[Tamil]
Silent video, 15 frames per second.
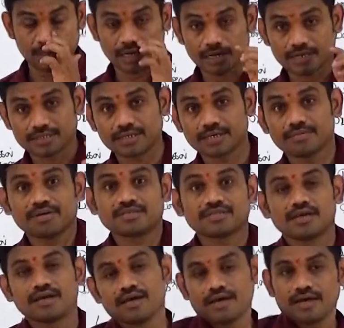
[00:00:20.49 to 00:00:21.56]
கடைசி
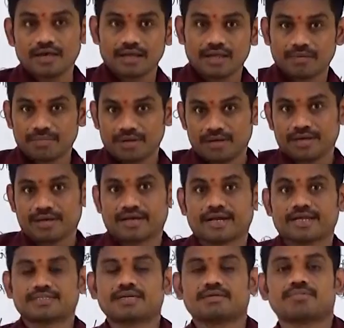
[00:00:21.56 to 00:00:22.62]
மீன்ஸ் நம்ம
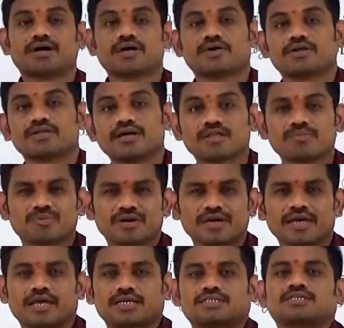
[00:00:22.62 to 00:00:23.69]
கடைசியாக பார்க்கக்கூடியது அது
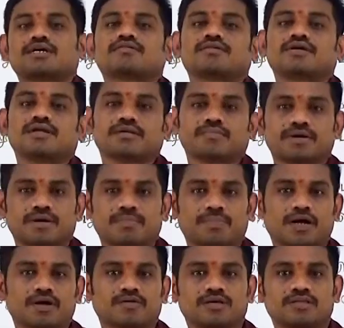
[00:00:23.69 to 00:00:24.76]
போக எக்ஸ்ட்ராவாக நம்ம
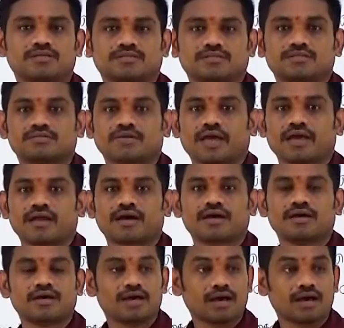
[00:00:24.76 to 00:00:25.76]
பார்க்கக்கூடியது ஓகேங்களா